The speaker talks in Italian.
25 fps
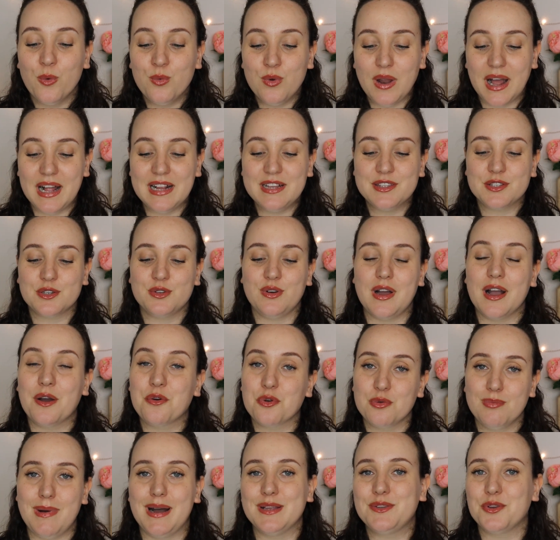Un altro
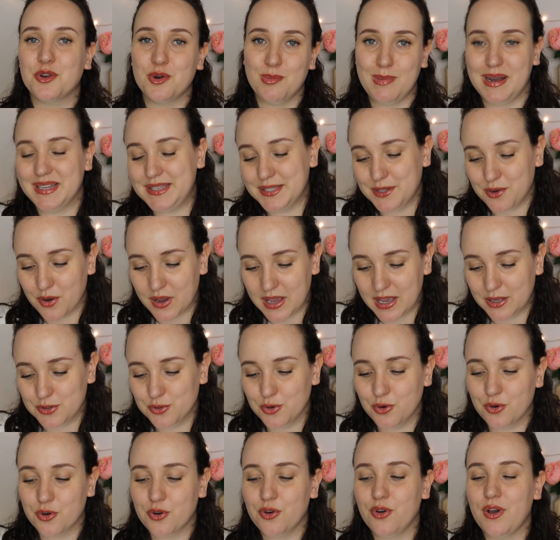agrumato aromatico che
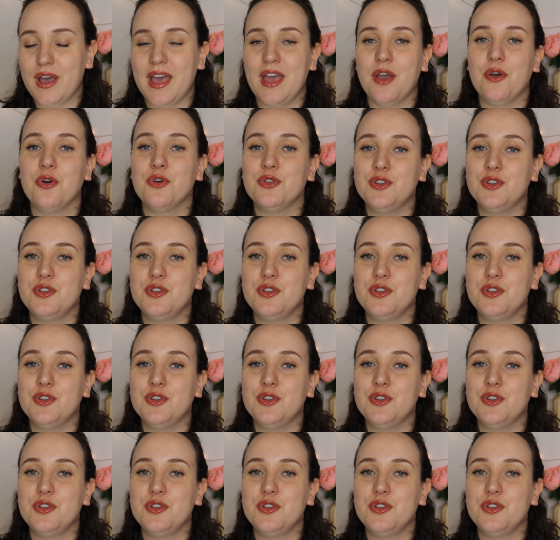adoro è